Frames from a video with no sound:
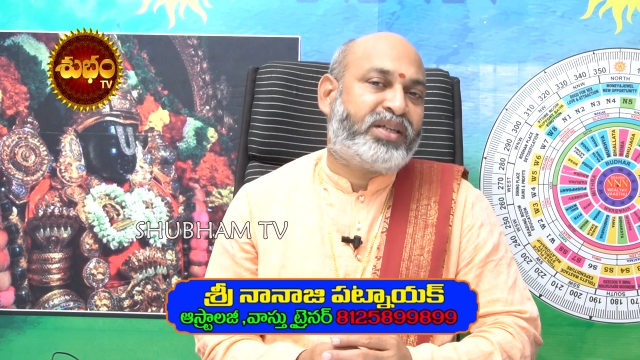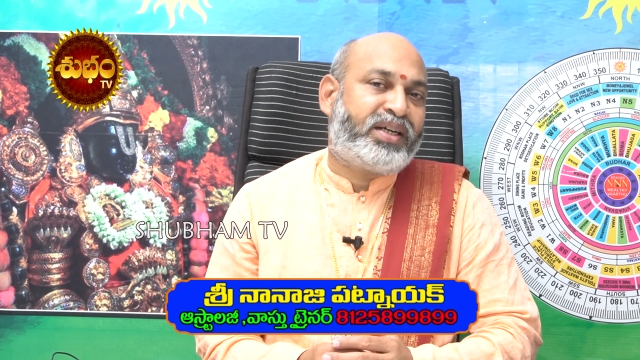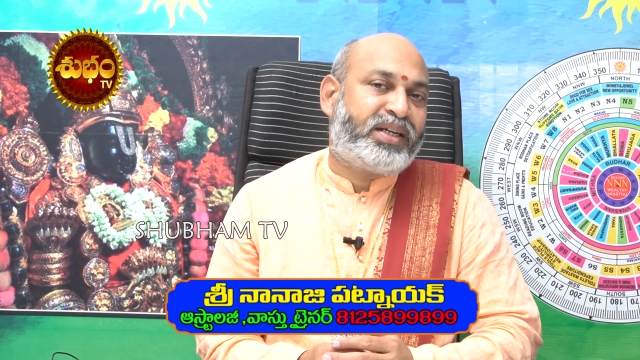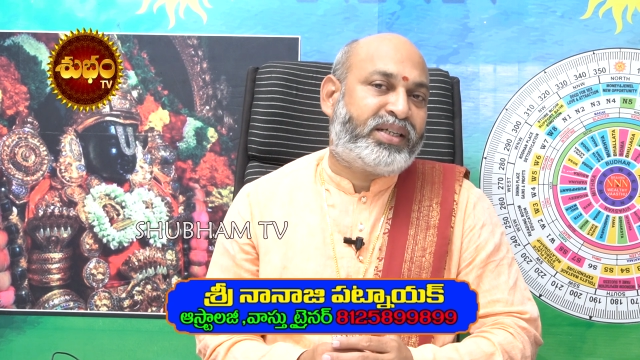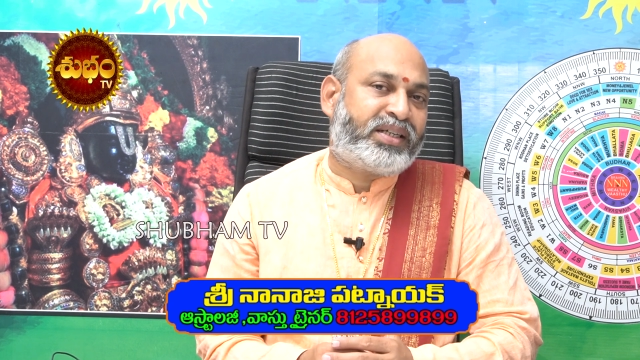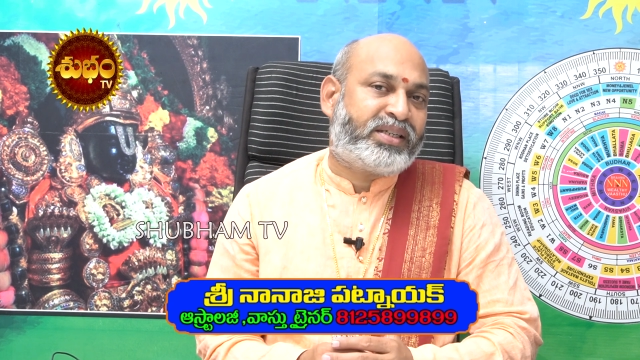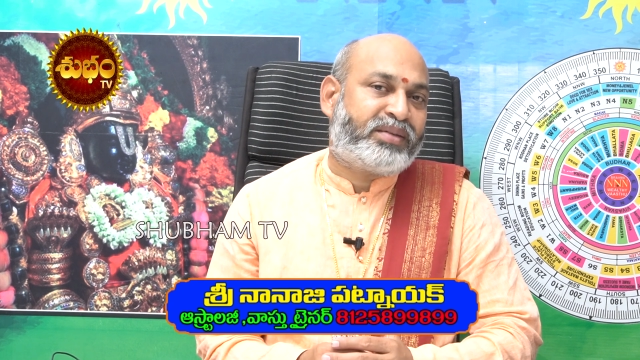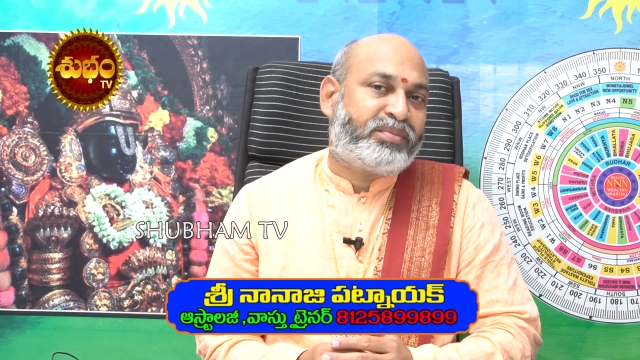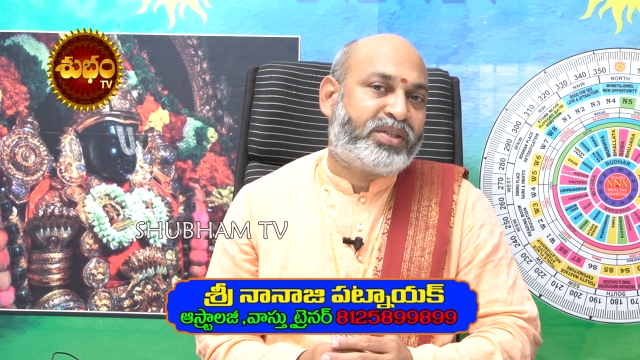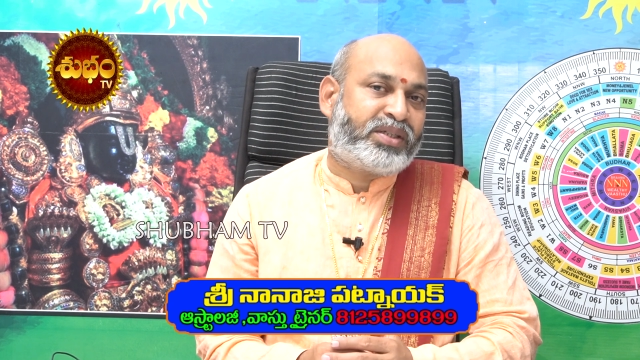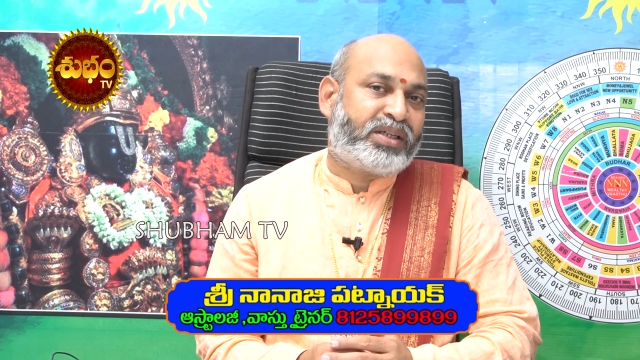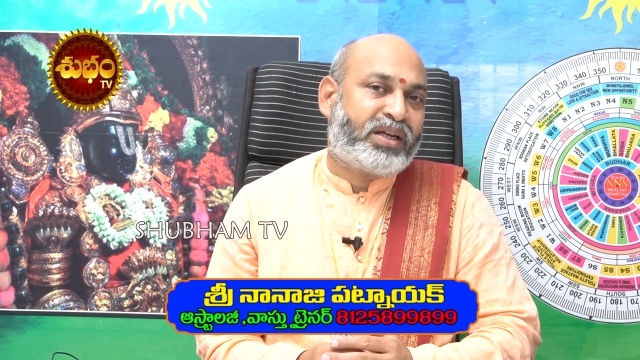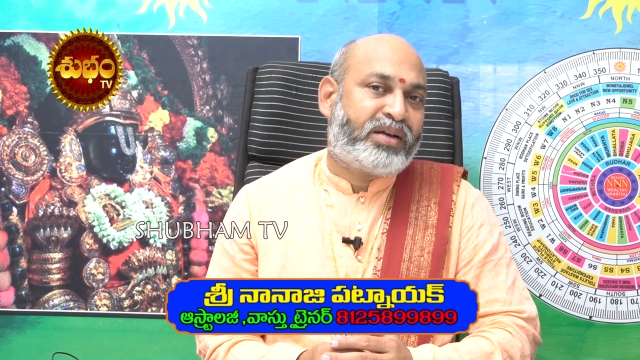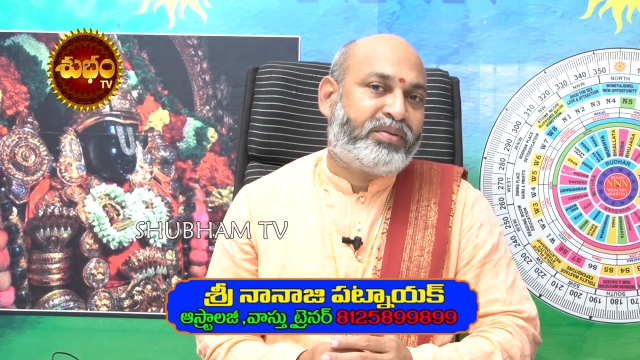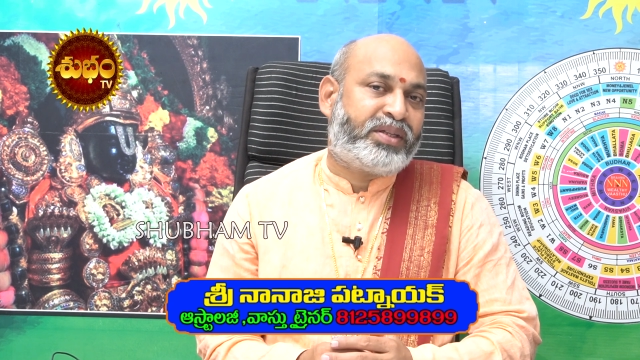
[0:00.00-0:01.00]
రిలేటెడ్
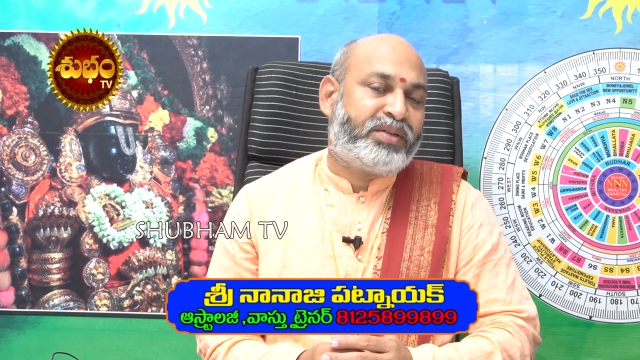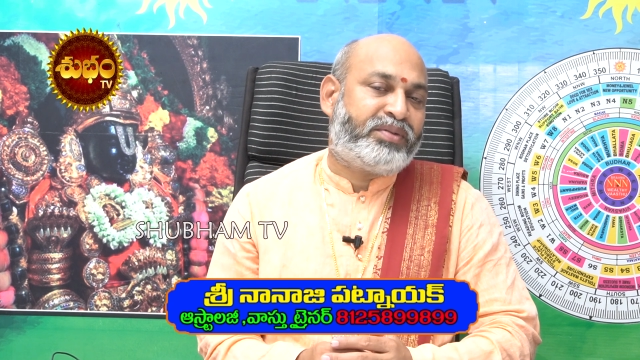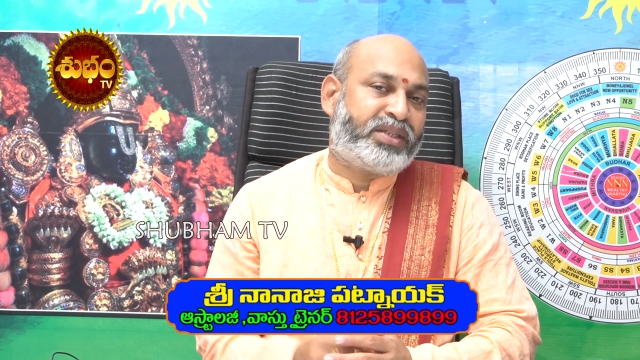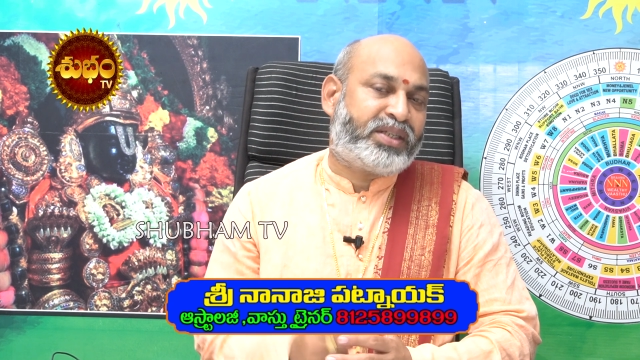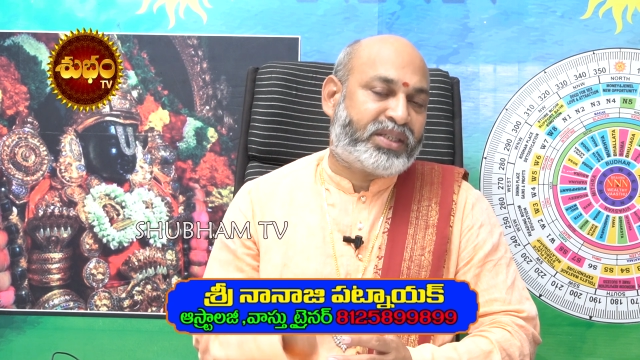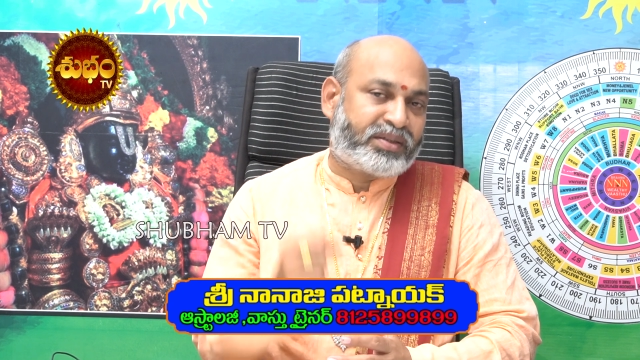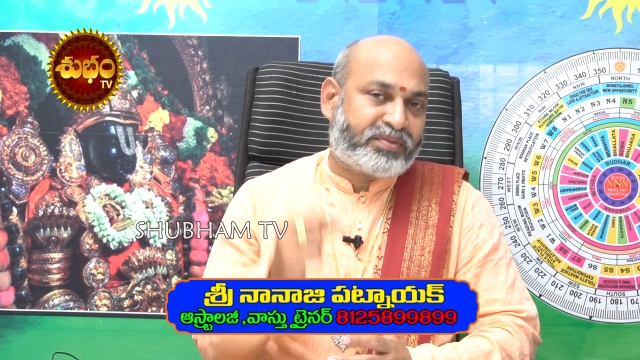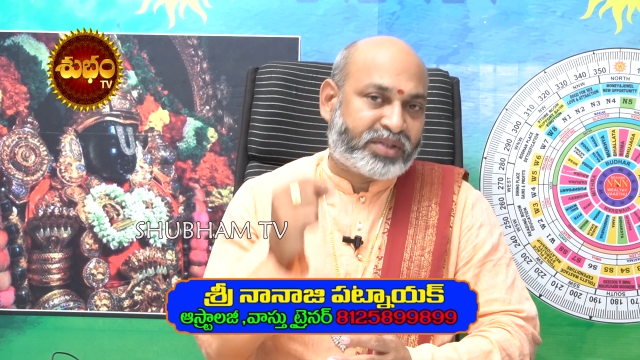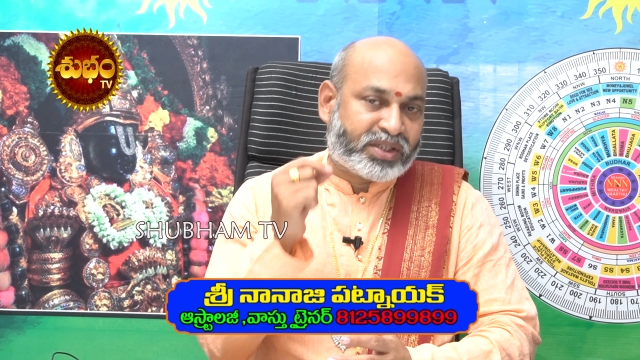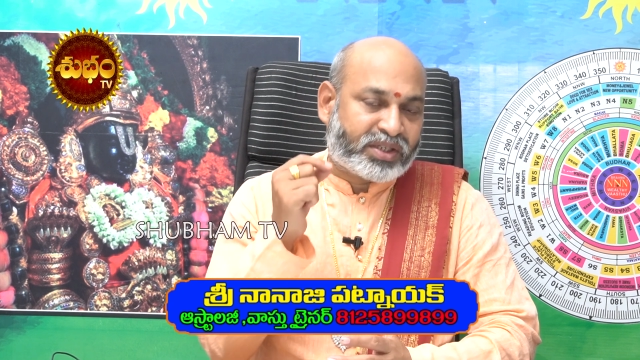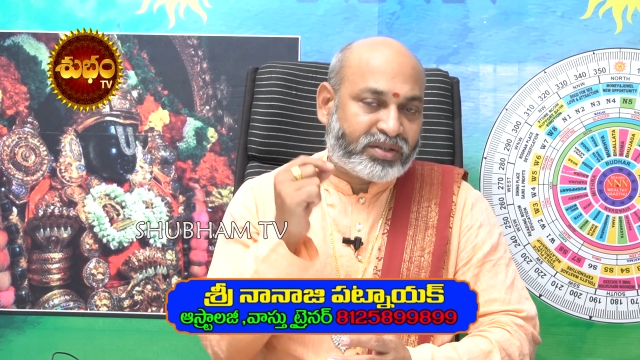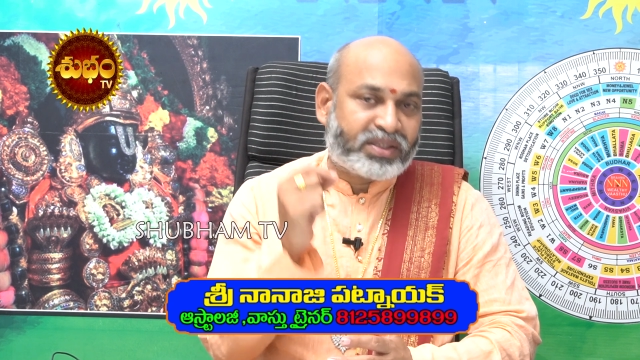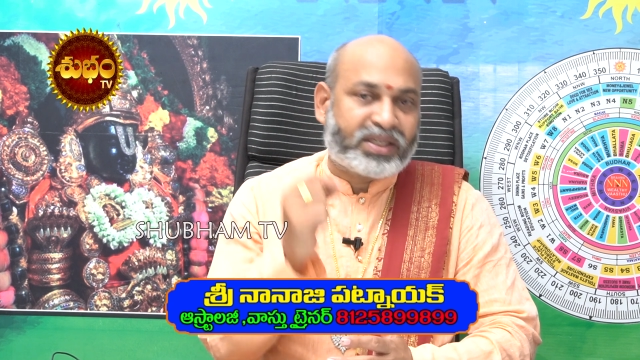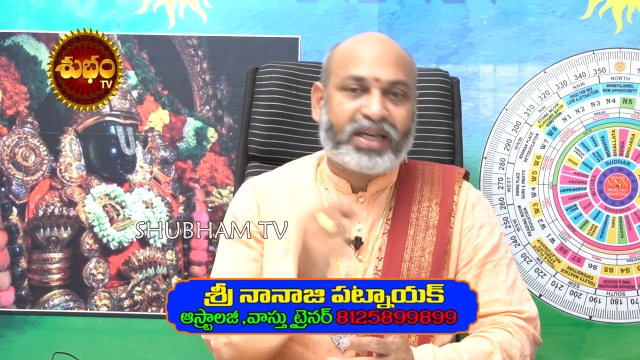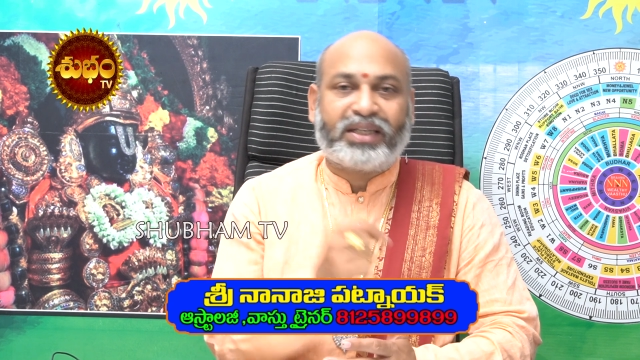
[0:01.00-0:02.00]
సంబంధించిన లావాదేవీలు చేసే
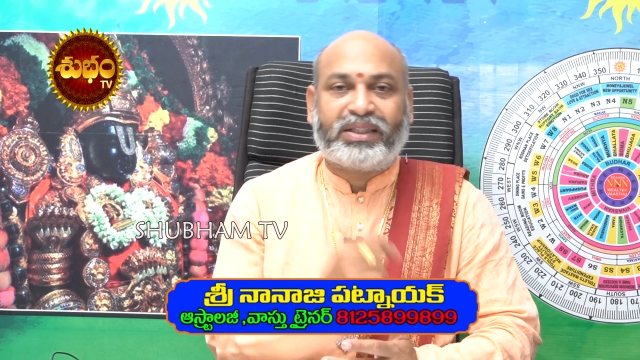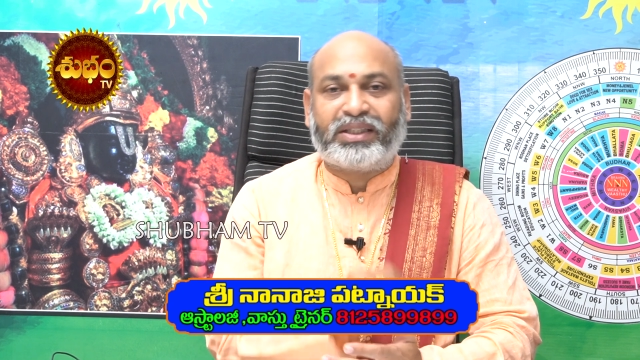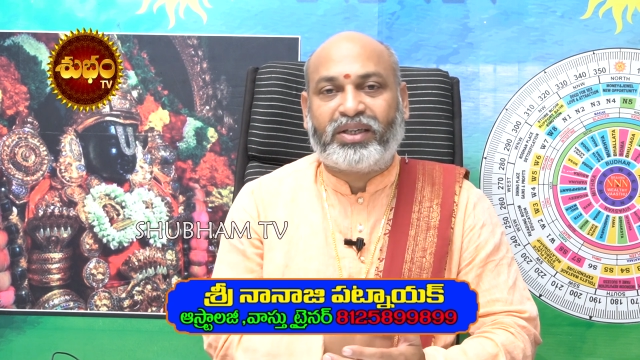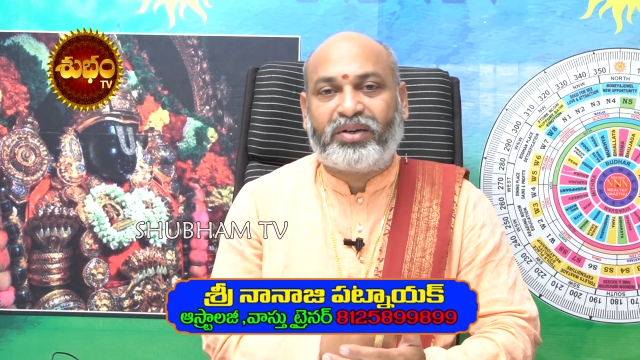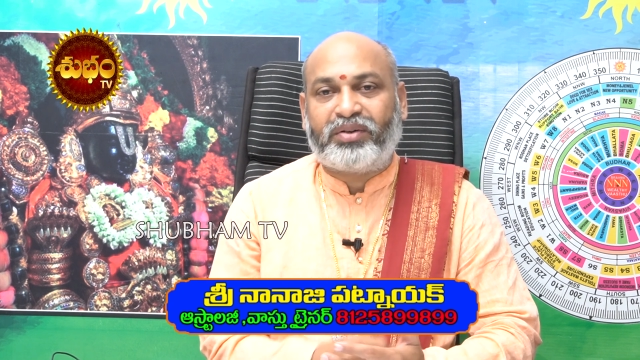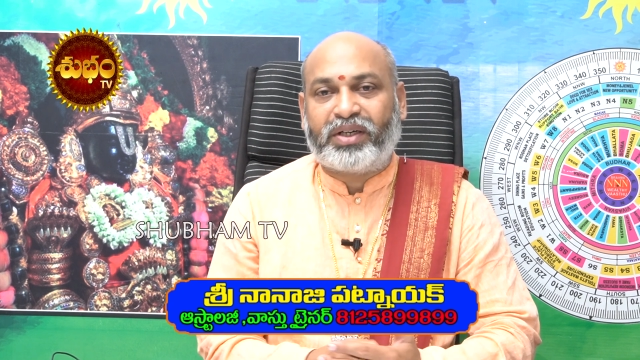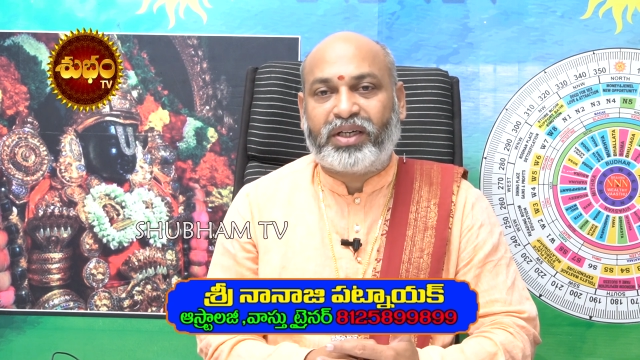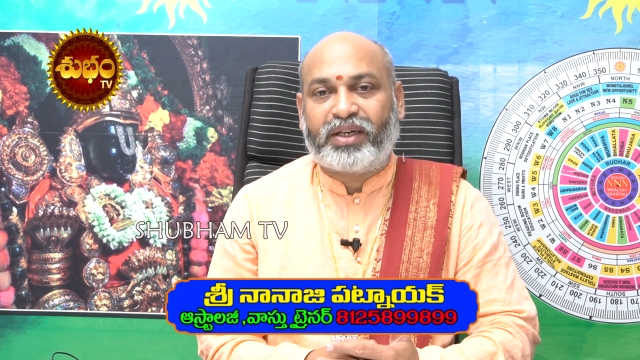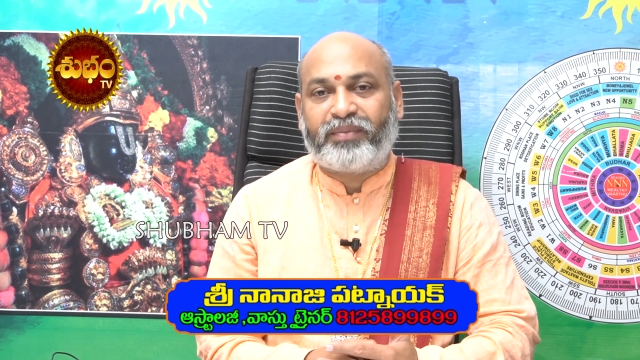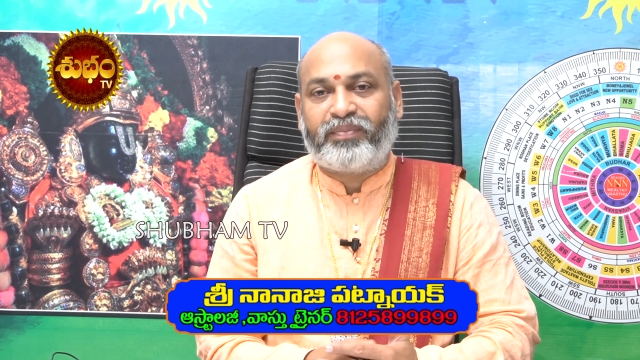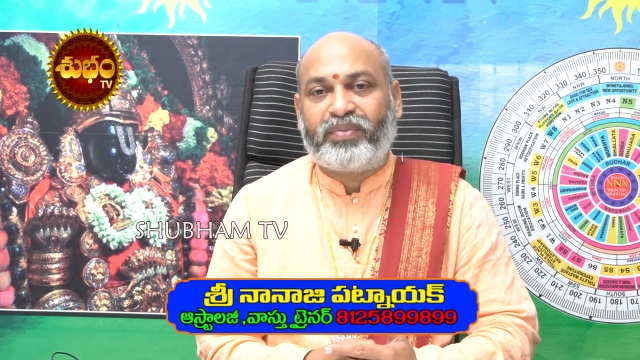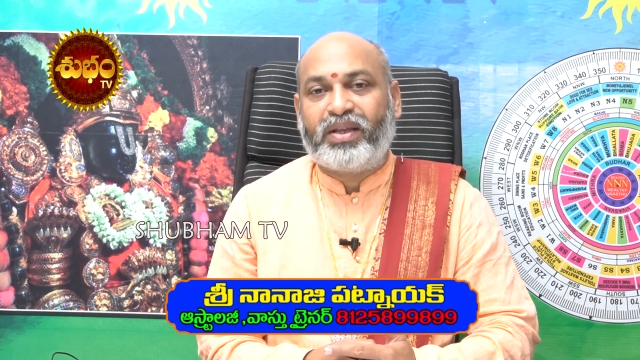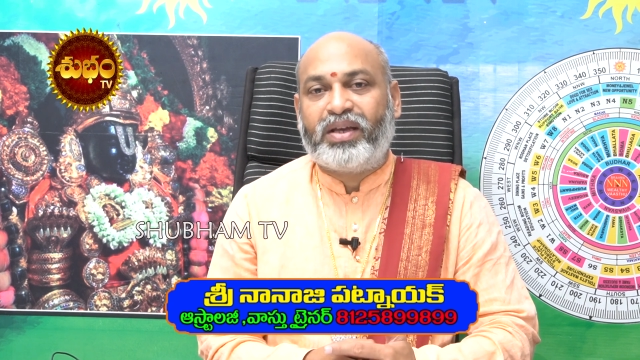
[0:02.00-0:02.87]
విషయంలో జాగ్రత్తగా ఉండండి